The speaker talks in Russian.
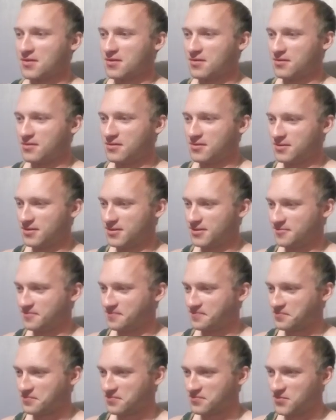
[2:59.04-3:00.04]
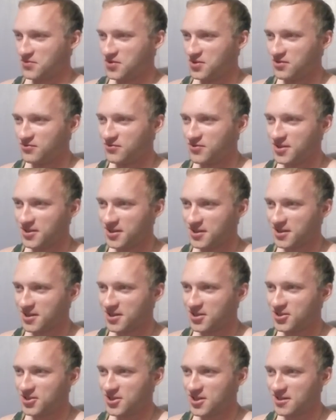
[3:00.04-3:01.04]
Э -э Дневник
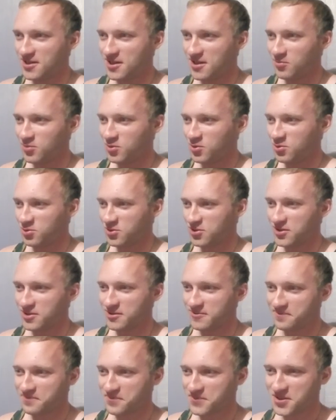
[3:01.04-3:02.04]
Хача на обложке,